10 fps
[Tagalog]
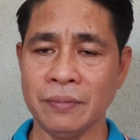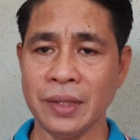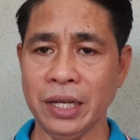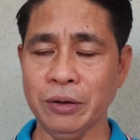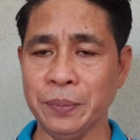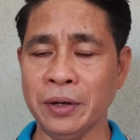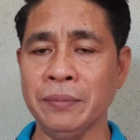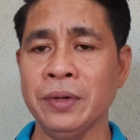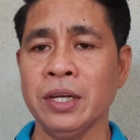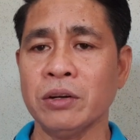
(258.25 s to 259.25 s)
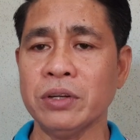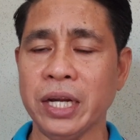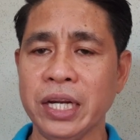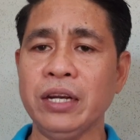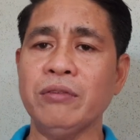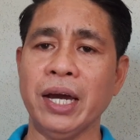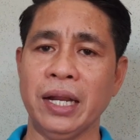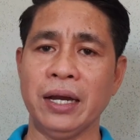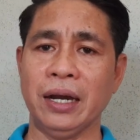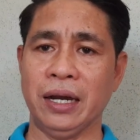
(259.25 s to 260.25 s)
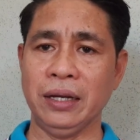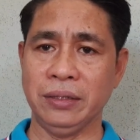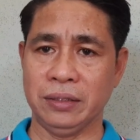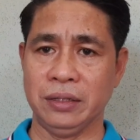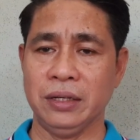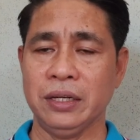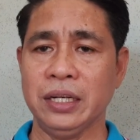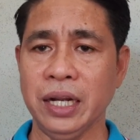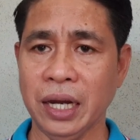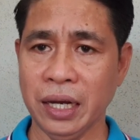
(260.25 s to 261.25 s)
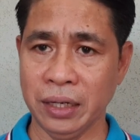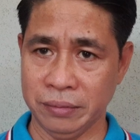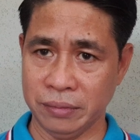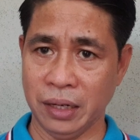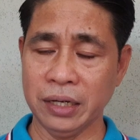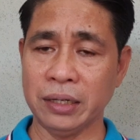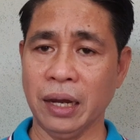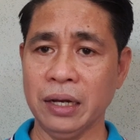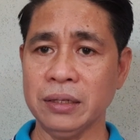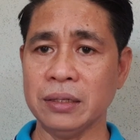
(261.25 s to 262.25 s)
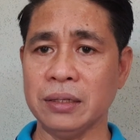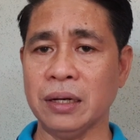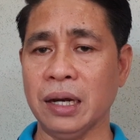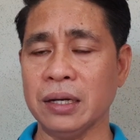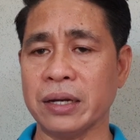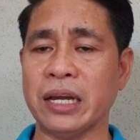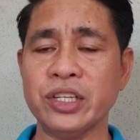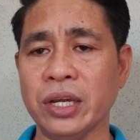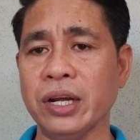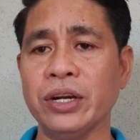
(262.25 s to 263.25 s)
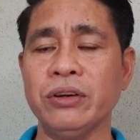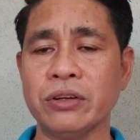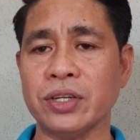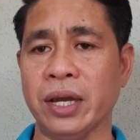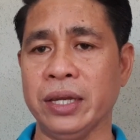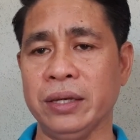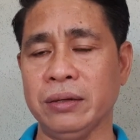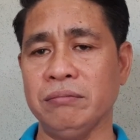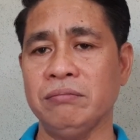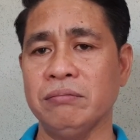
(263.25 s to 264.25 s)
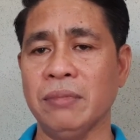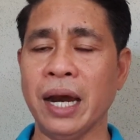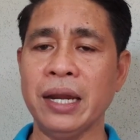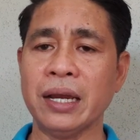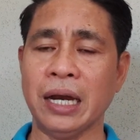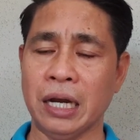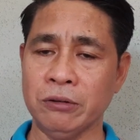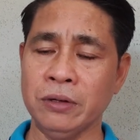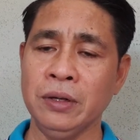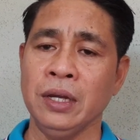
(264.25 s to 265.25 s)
Ano po? Kung naniniwala ka na ang ang ang grasya ng Diyos ay mahalaga o